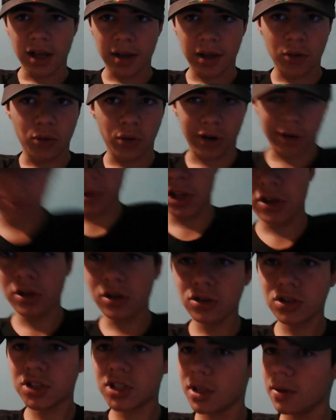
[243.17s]

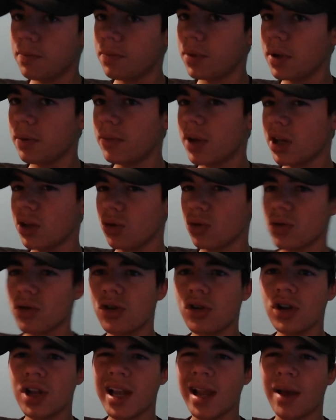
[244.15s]
Cuervito siempre me
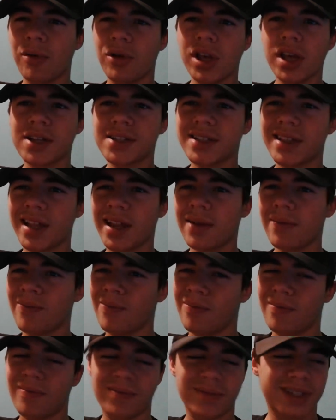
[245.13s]
ayudó, le voy a estar
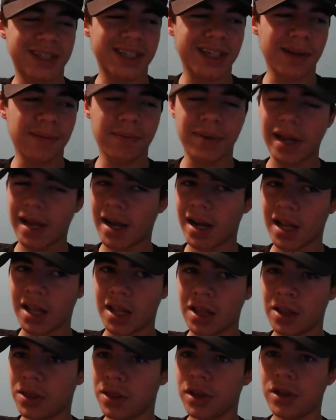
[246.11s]
siempre
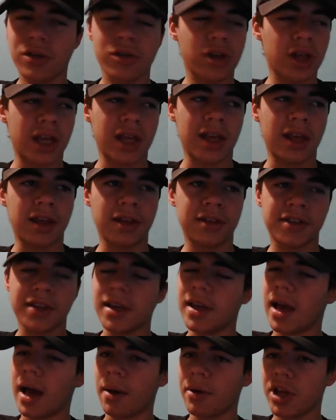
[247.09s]
agradecido y sí,
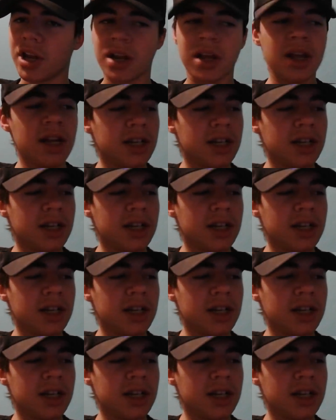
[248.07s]
a ver,